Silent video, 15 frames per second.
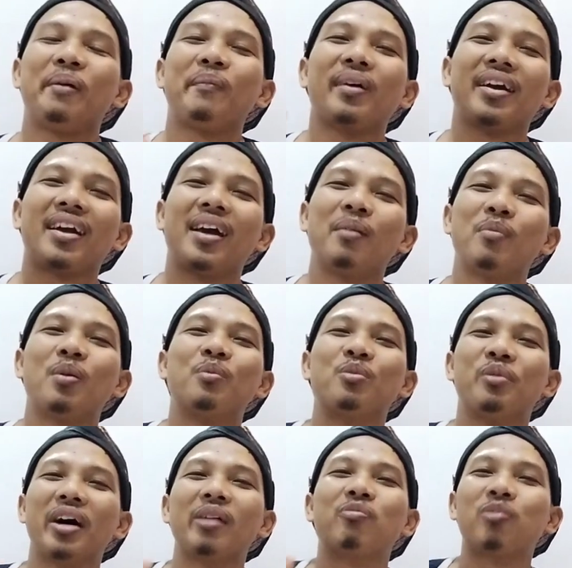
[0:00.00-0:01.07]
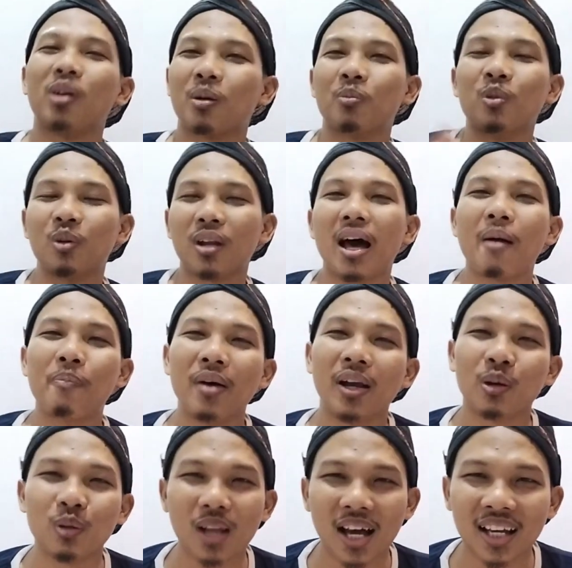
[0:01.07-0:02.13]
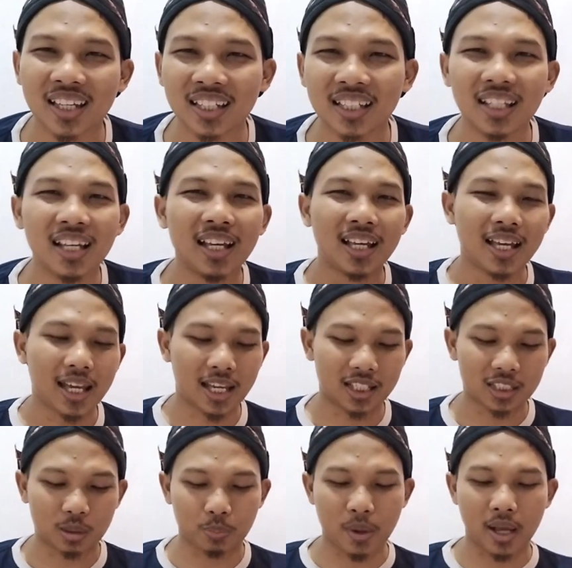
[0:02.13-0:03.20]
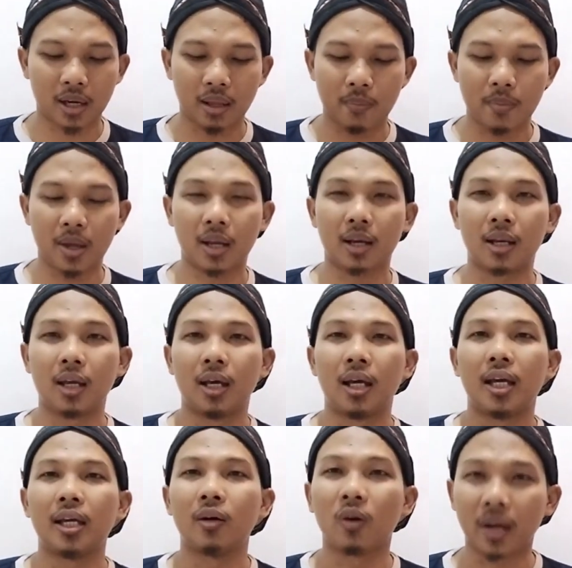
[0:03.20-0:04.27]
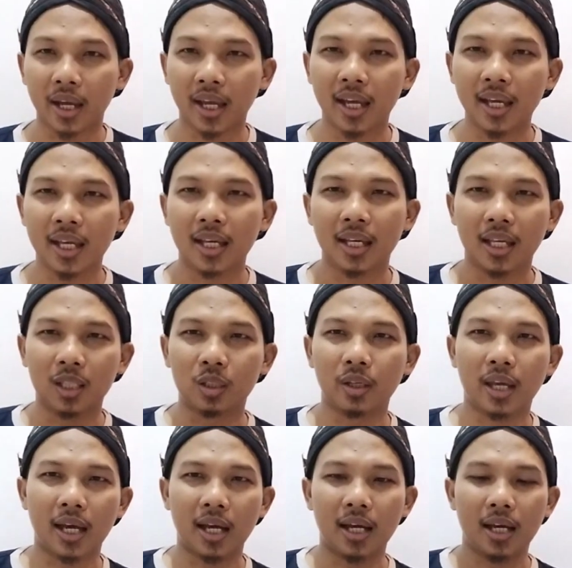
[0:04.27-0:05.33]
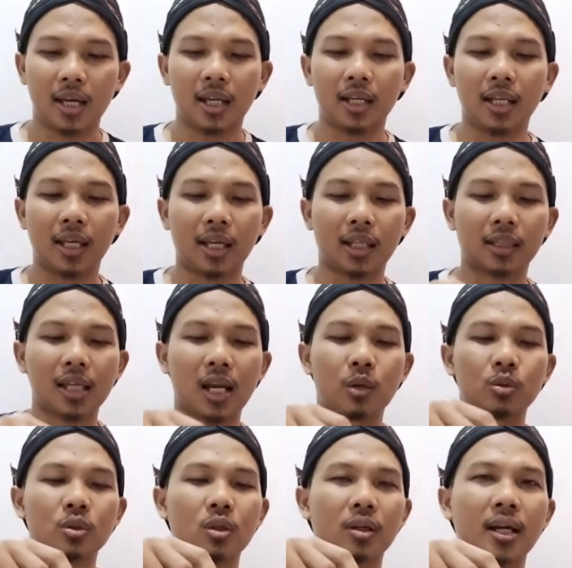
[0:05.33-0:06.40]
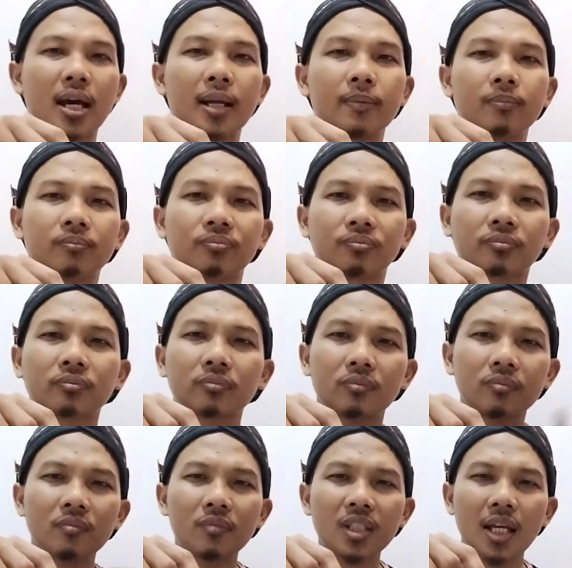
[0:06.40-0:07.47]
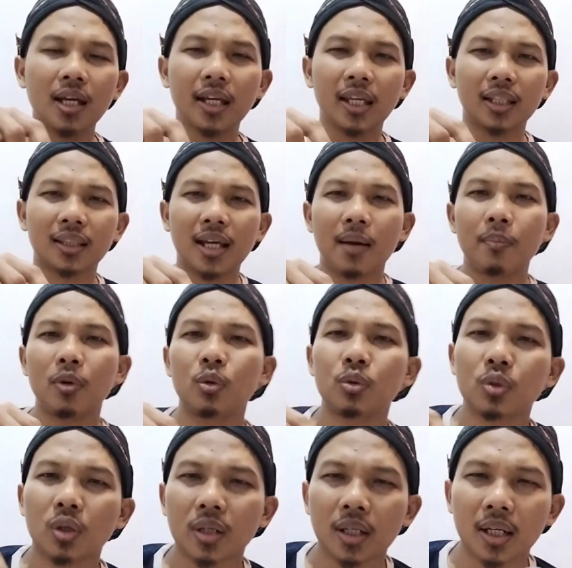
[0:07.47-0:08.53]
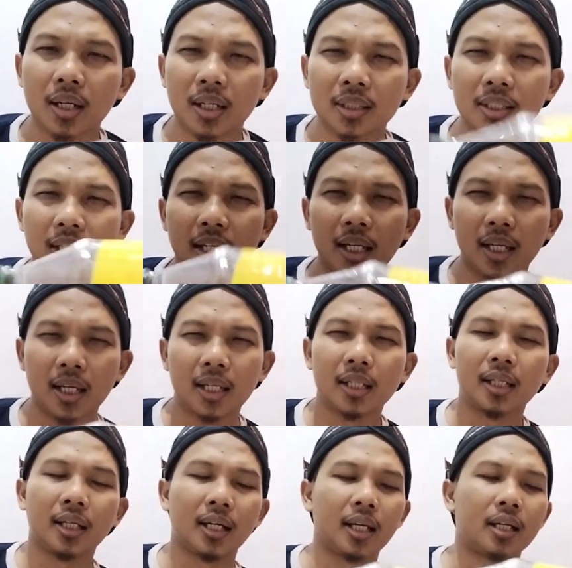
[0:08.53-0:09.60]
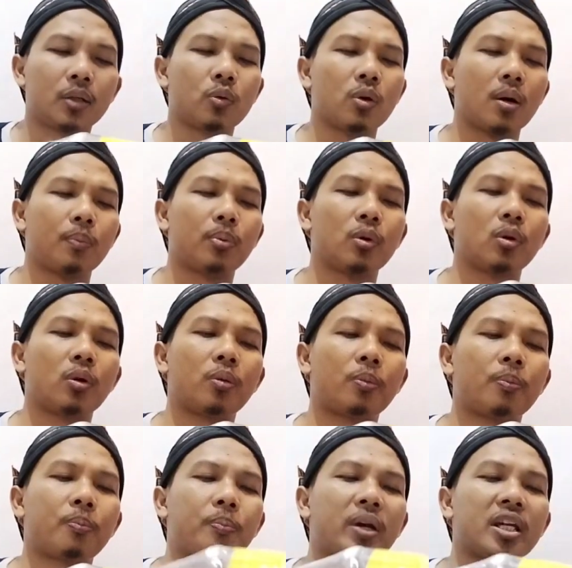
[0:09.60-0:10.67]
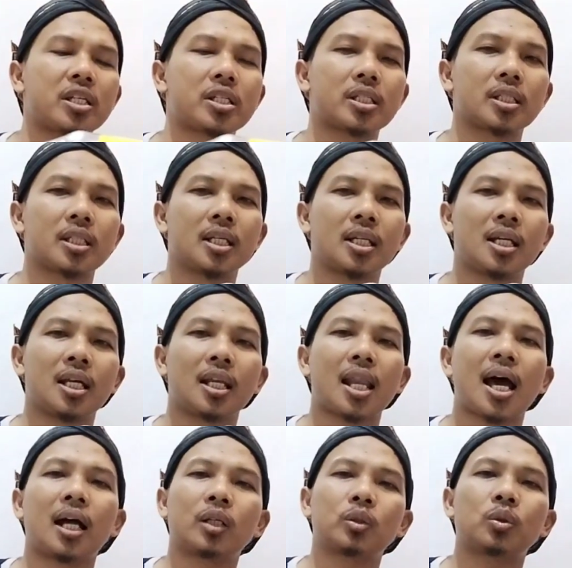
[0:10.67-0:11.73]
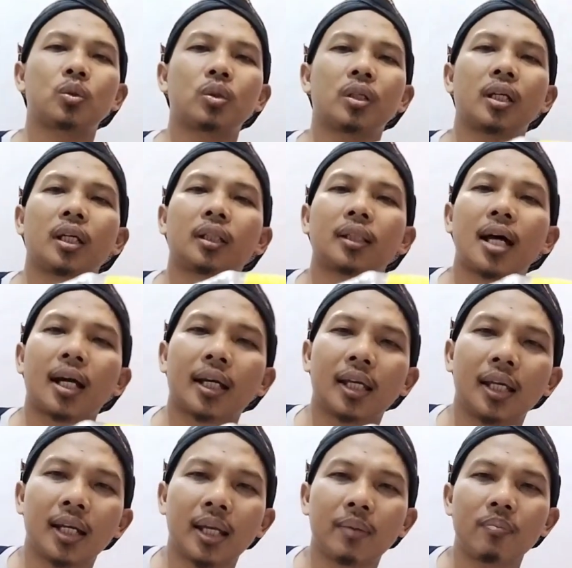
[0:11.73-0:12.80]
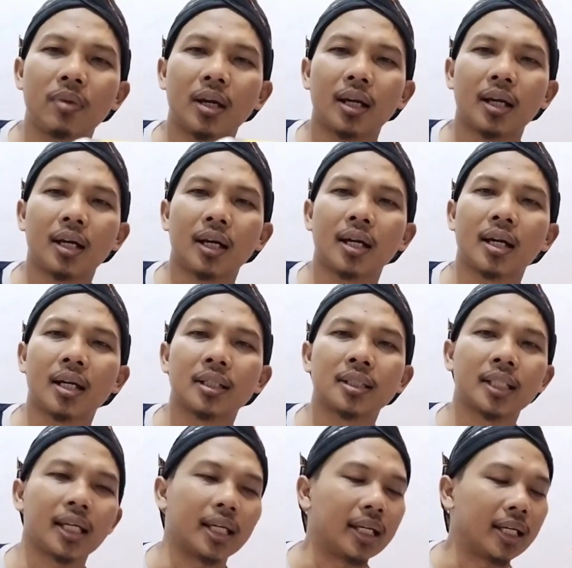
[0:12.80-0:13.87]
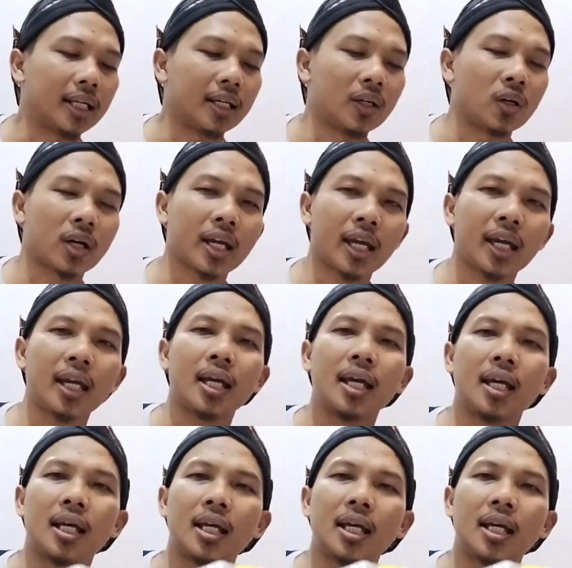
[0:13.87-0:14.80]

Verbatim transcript: ini pengen membuat formula baru lagi eksperimen oke itu ya ini kita luncurkan kita meluncur ke Gresik dengan 20 page langsung kita kirim ke Gresik oke